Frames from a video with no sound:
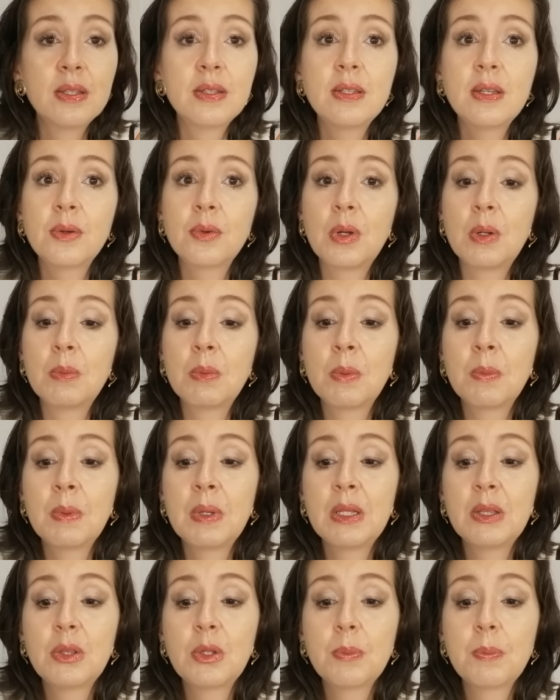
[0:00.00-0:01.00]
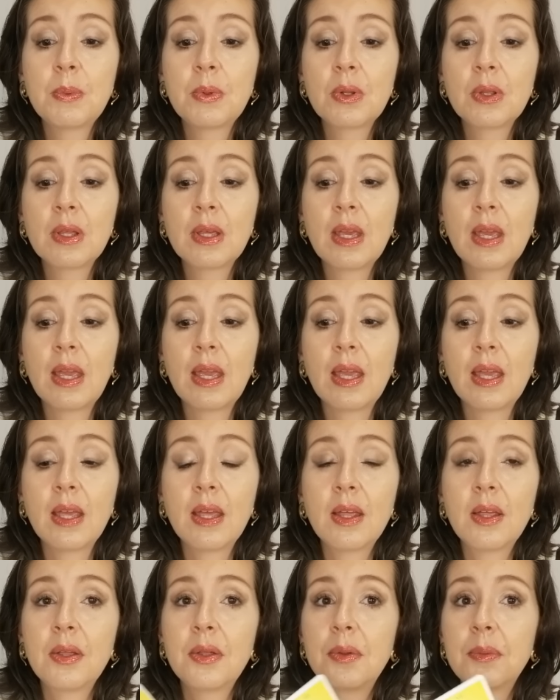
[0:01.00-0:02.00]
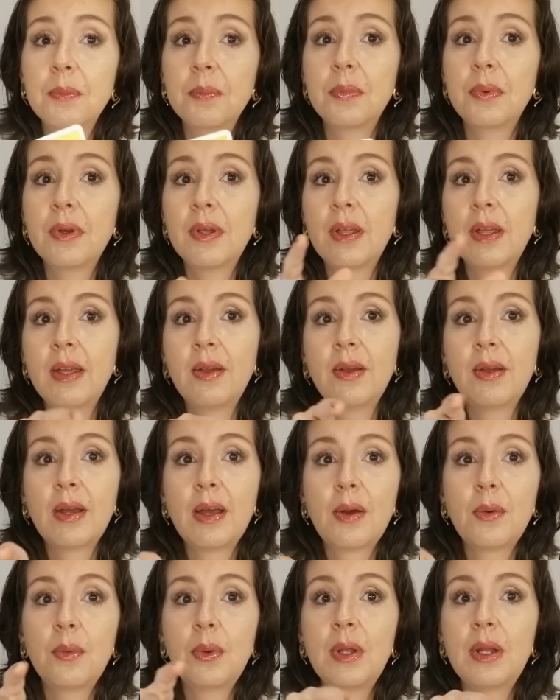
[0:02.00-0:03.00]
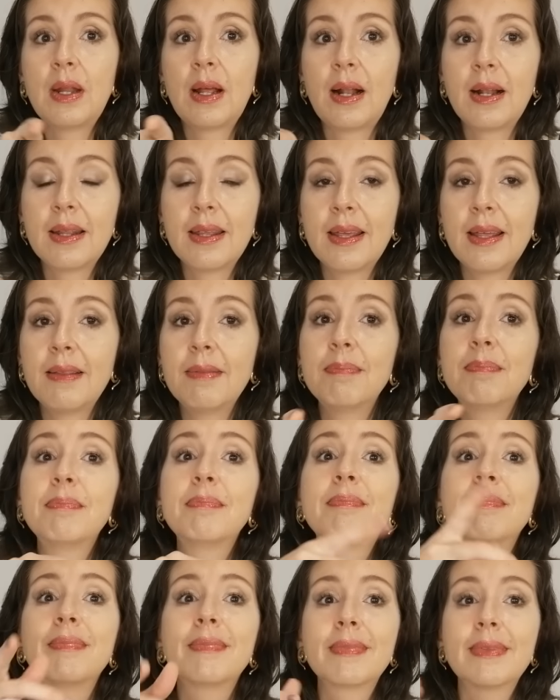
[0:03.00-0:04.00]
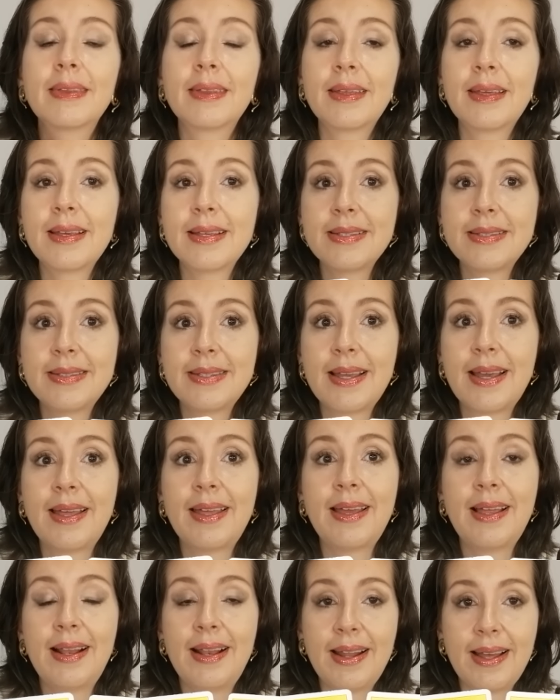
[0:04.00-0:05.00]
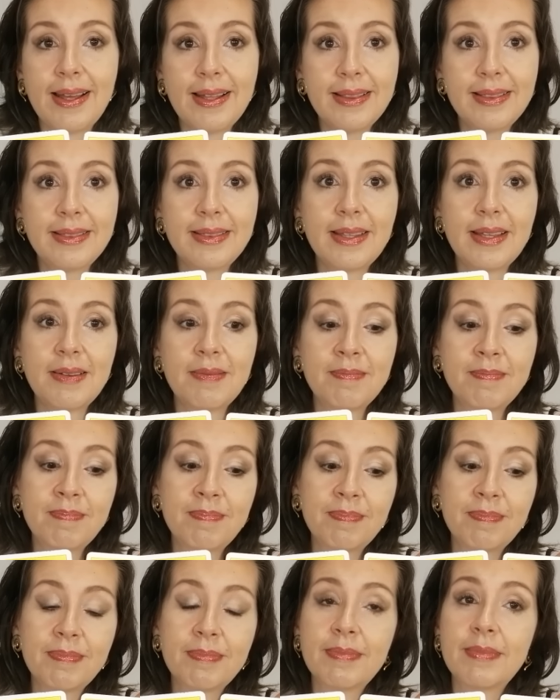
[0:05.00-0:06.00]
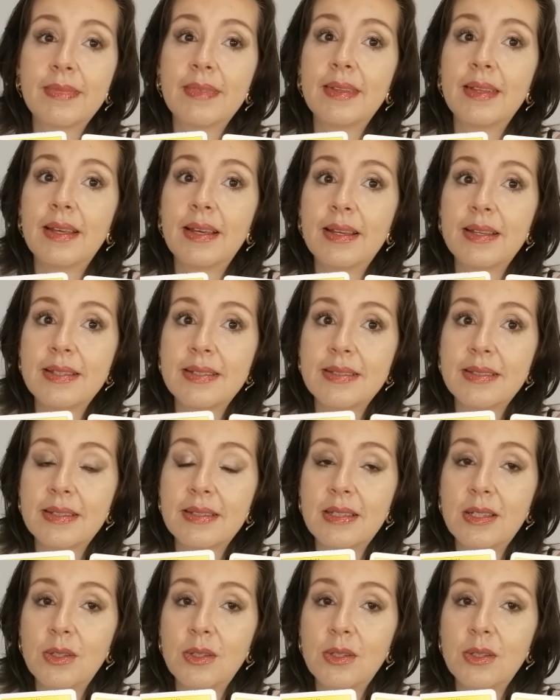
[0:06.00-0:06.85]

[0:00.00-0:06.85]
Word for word: Llegó el momento porque puede haber alguien que se adelante a esta